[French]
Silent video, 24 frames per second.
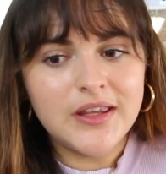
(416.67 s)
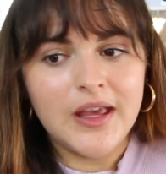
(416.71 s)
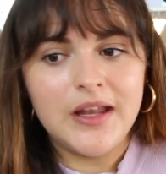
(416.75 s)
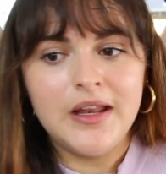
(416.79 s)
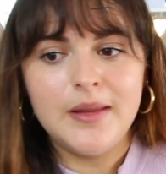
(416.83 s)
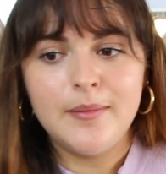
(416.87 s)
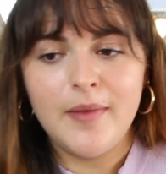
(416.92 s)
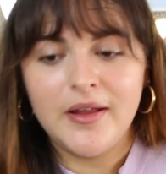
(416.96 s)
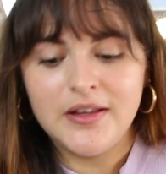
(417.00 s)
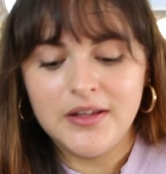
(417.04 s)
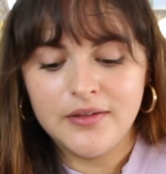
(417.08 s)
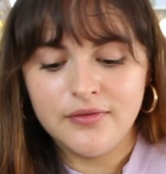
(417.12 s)
quelle
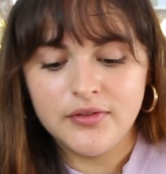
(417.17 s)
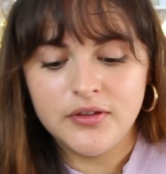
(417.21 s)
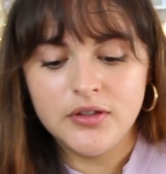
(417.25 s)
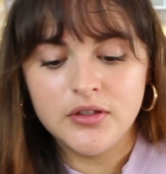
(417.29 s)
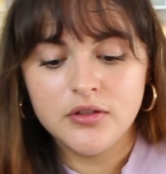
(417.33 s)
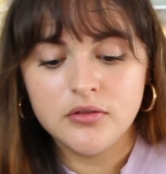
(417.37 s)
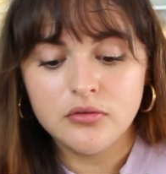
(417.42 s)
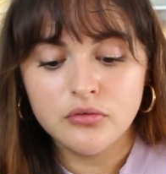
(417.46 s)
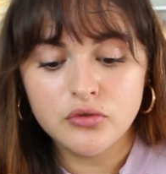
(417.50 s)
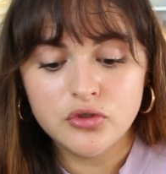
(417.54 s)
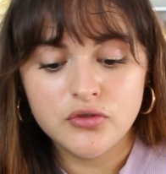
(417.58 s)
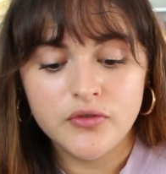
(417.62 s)
est ma
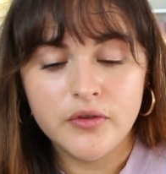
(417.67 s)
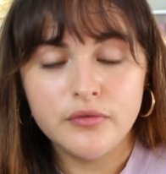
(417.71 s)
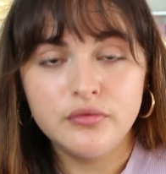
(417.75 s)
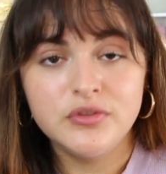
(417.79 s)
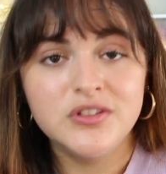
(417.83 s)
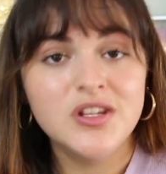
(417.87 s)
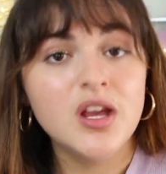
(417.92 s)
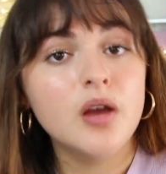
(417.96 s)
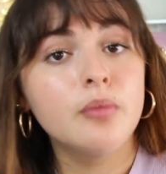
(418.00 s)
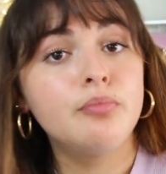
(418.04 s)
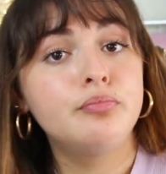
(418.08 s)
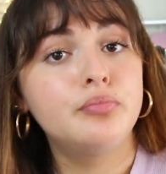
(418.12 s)
définition, je vais vous
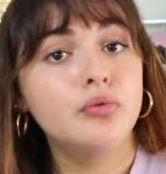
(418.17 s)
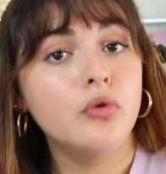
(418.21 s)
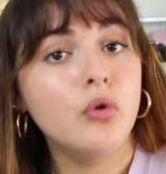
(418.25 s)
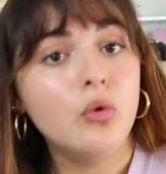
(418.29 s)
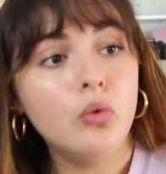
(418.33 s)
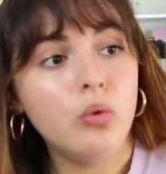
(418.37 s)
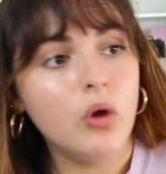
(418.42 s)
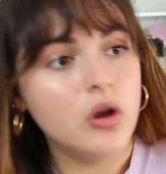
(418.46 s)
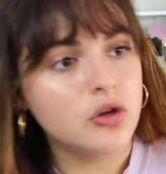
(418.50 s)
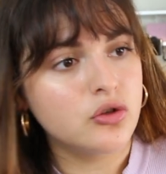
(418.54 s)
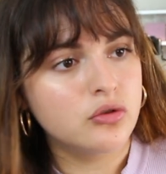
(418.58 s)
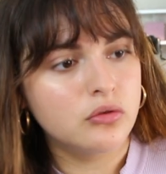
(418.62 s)
dire
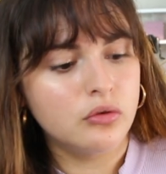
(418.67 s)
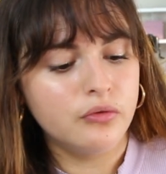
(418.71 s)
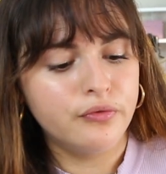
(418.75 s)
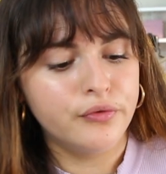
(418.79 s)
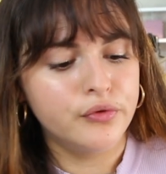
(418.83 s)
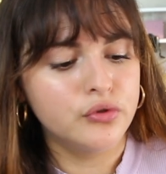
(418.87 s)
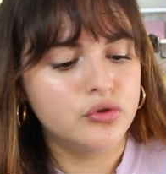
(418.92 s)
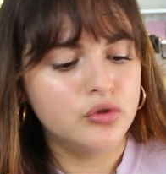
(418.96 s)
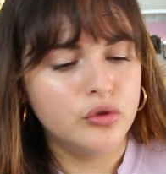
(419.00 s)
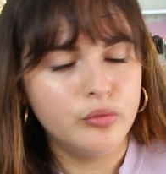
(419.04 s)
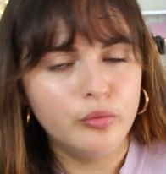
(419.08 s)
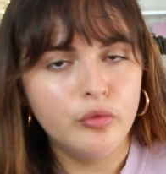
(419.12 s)
pourquoi je trouve
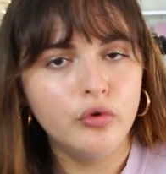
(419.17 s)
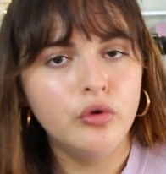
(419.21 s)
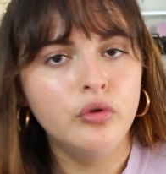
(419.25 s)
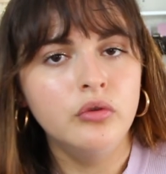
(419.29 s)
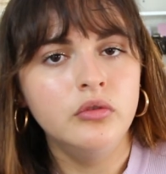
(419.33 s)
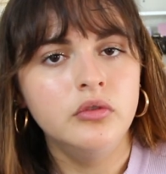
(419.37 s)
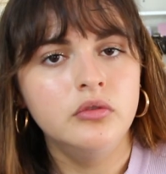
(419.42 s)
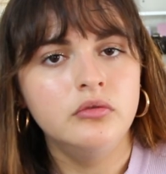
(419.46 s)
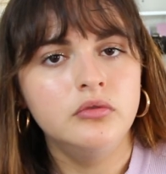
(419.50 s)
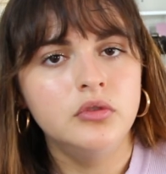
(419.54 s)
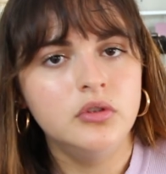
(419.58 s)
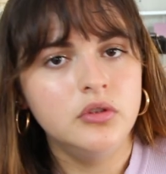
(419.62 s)
que ce mot
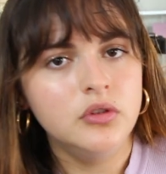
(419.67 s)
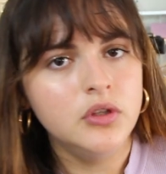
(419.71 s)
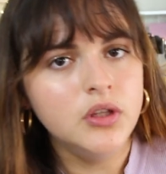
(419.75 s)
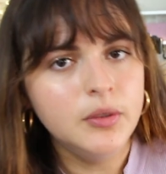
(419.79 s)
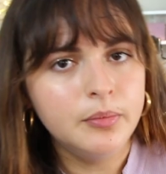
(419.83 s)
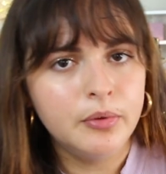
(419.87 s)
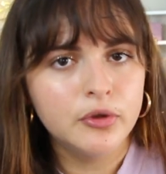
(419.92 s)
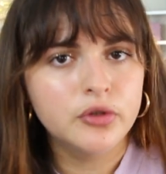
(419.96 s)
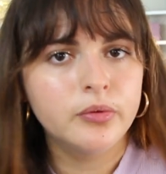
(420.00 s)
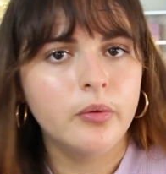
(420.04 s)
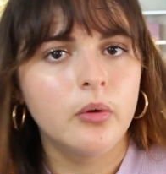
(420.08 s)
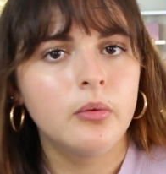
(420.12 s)
il pose